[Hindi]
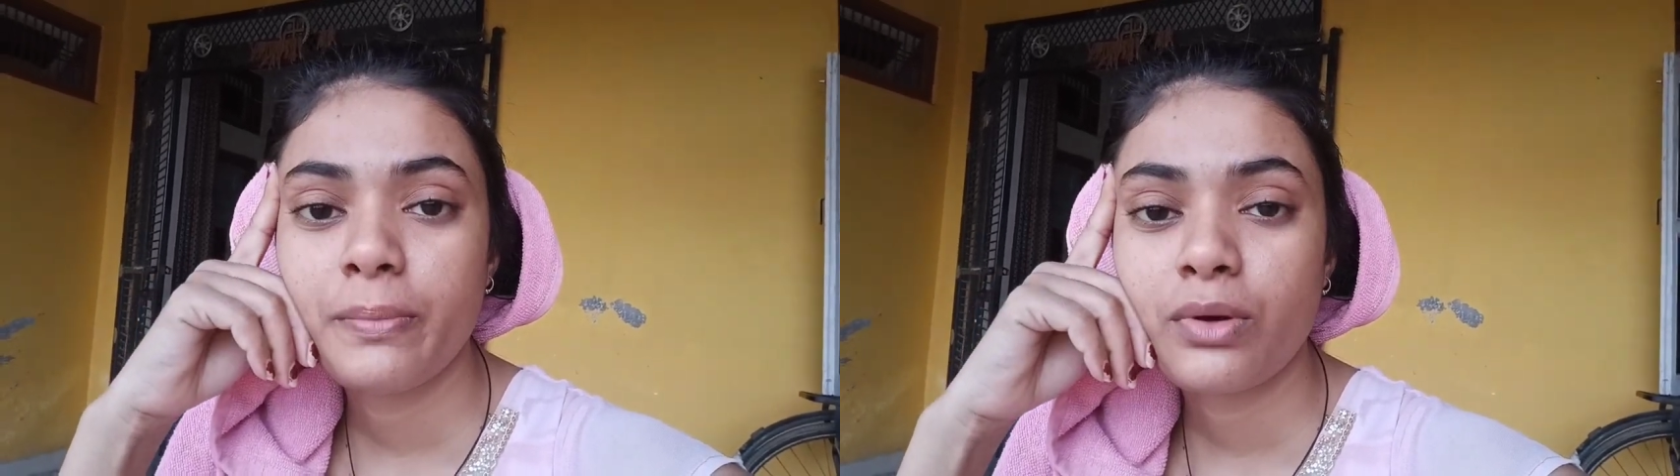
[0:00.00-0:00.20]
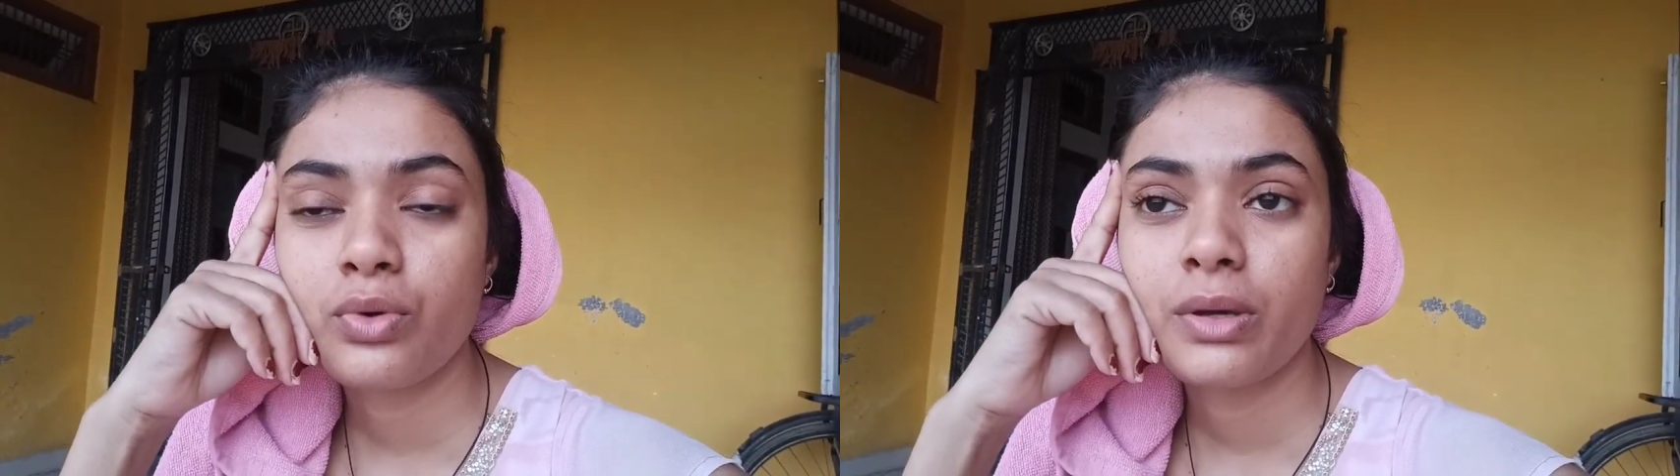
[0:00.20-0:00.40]

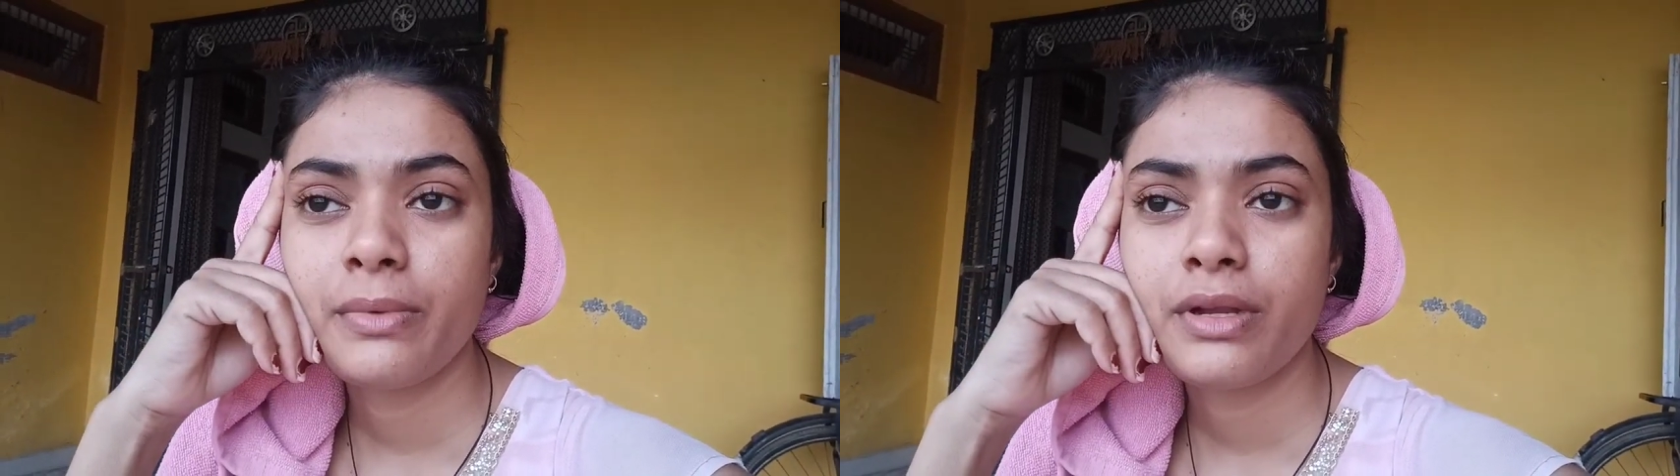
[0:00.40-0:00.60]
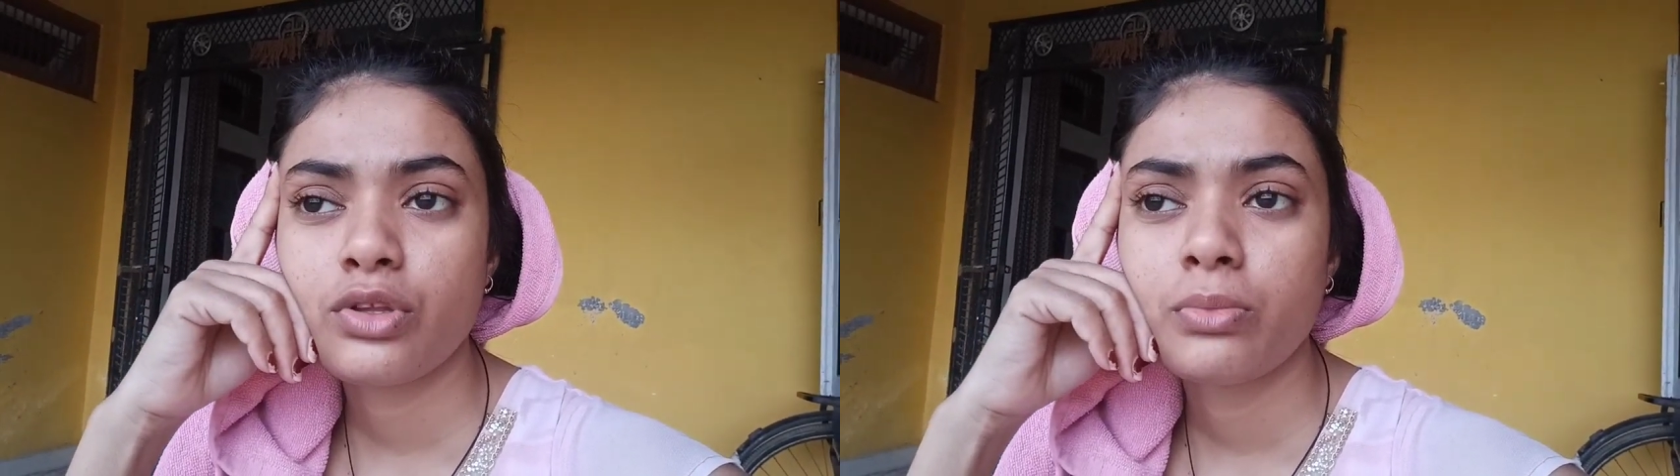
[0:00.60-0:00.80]
पेपर होंगे
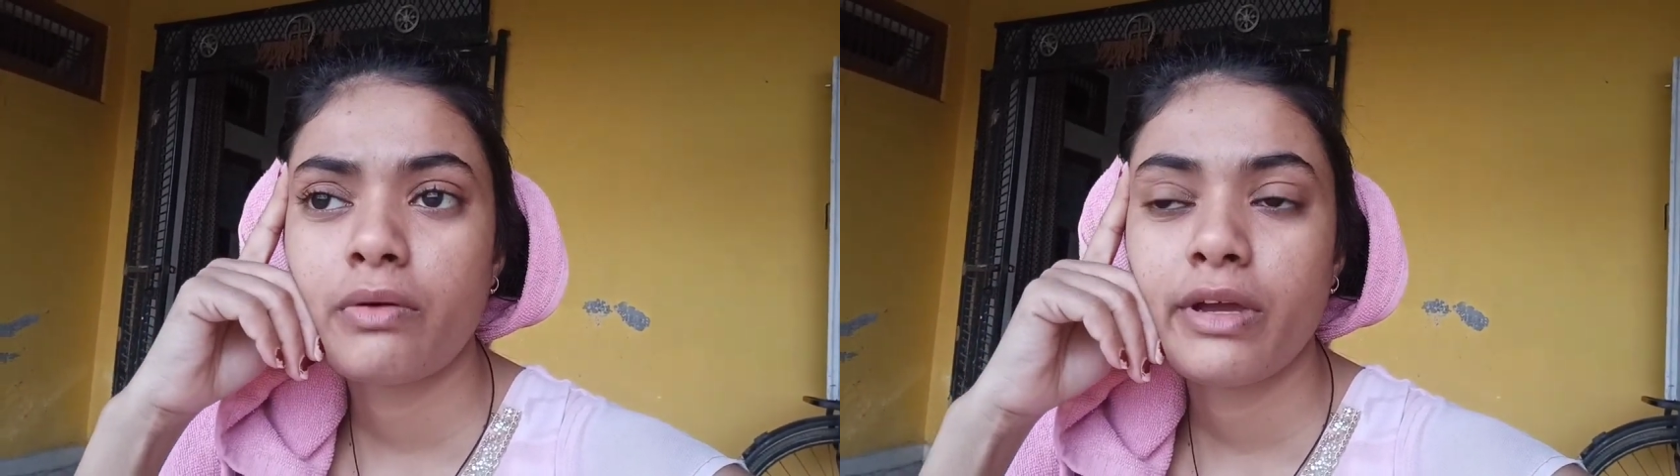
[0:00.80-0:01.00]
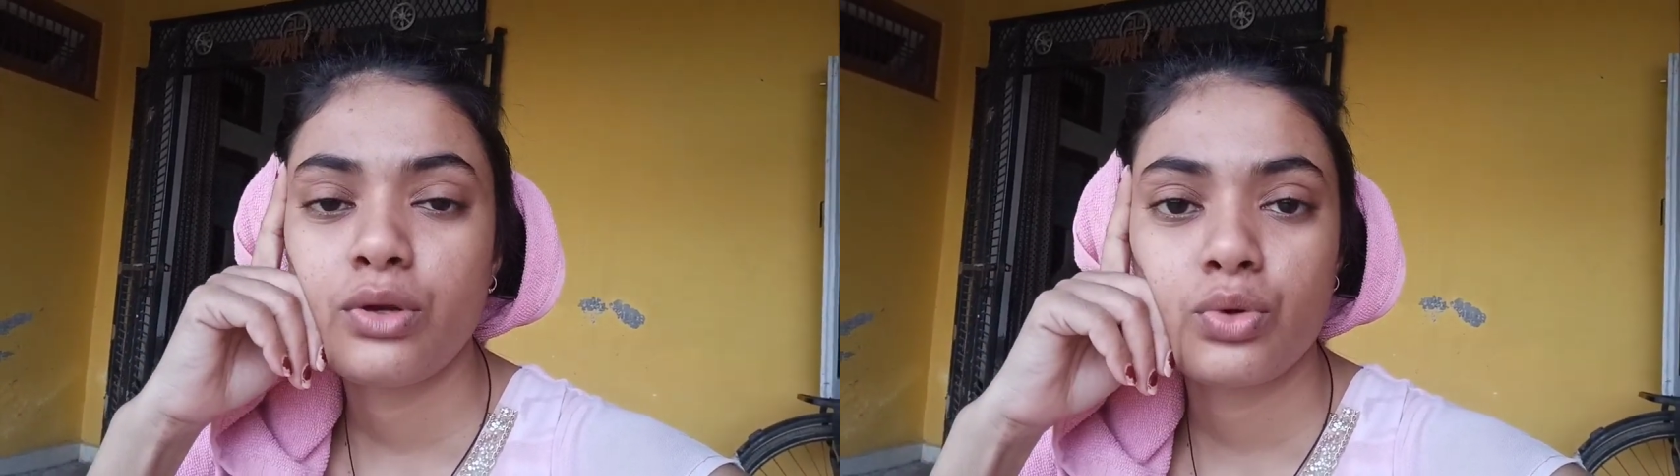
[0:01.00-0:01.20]
मेरे तो
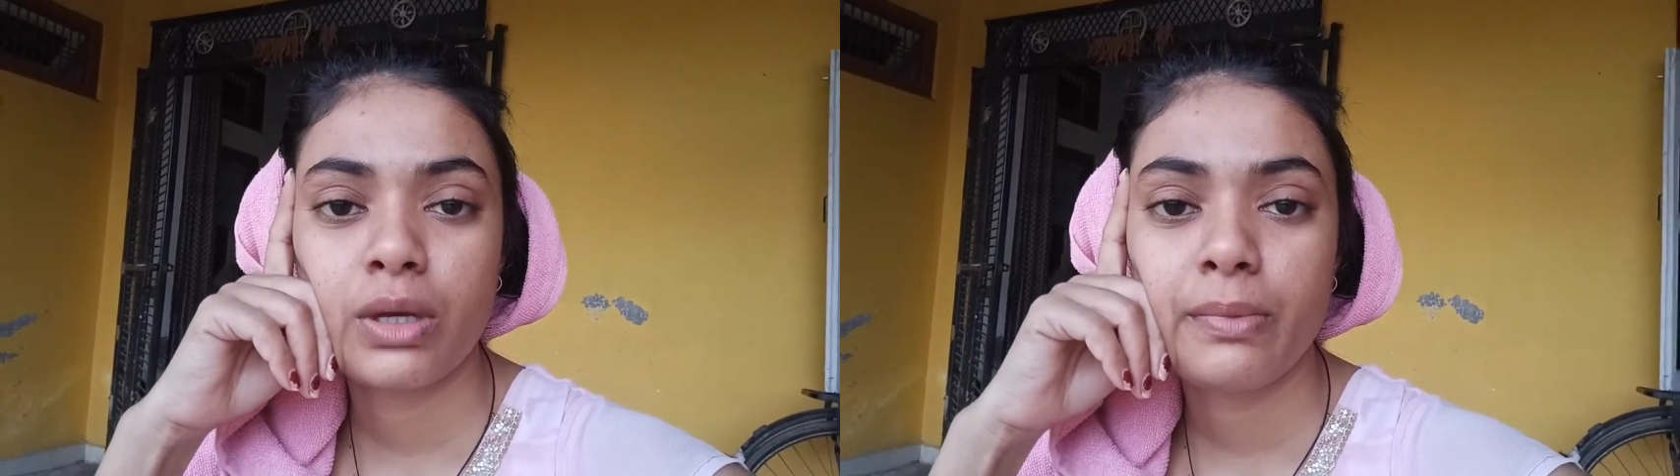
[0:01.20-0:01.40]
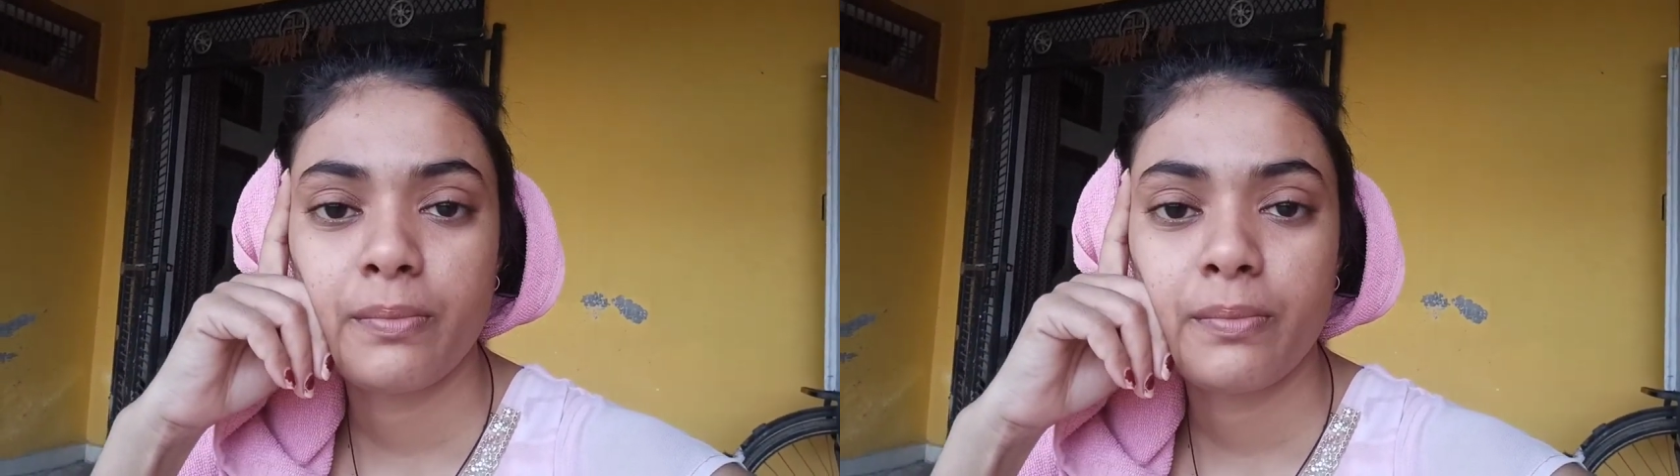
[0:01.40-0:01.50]
मैं वहीं रुक के